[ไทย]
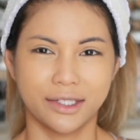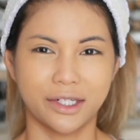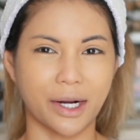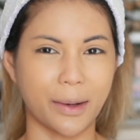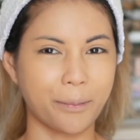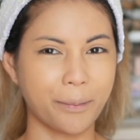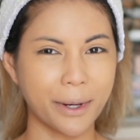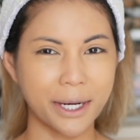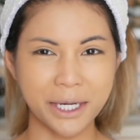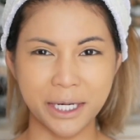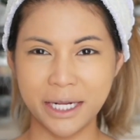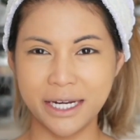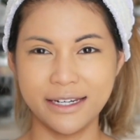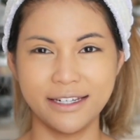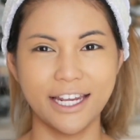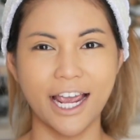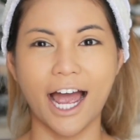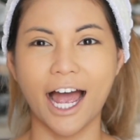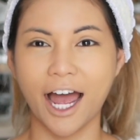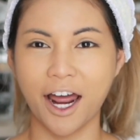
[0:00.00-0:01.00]
รับปริญ
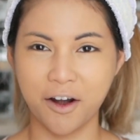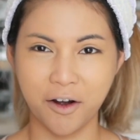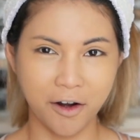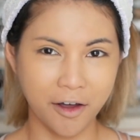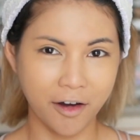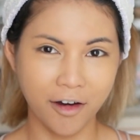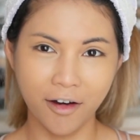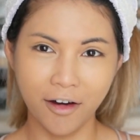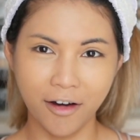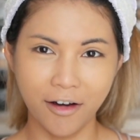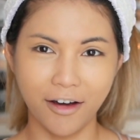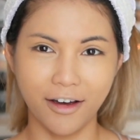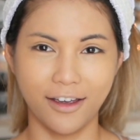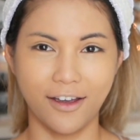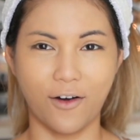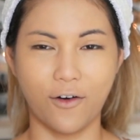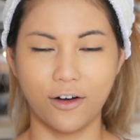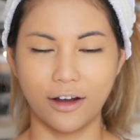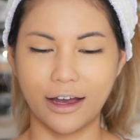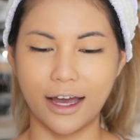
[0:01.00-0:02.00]
ญาเลย
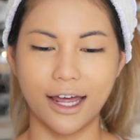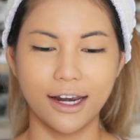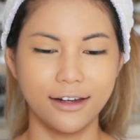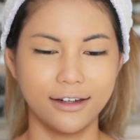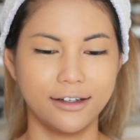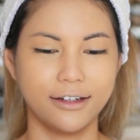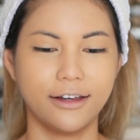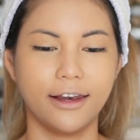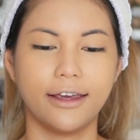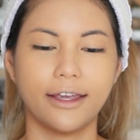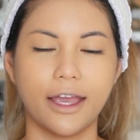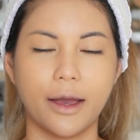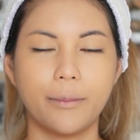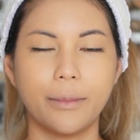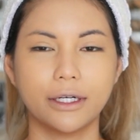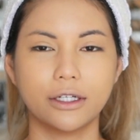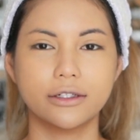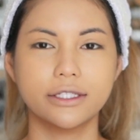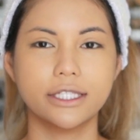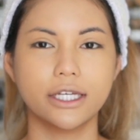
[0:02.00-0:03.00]
ออกงานเลยอะไรเงี้ย
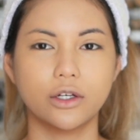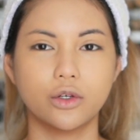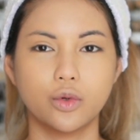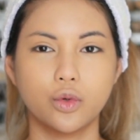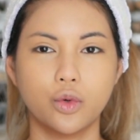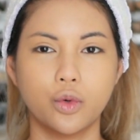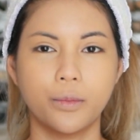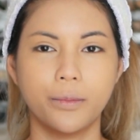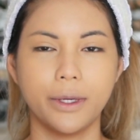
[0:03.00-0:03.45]
มันก็จะดู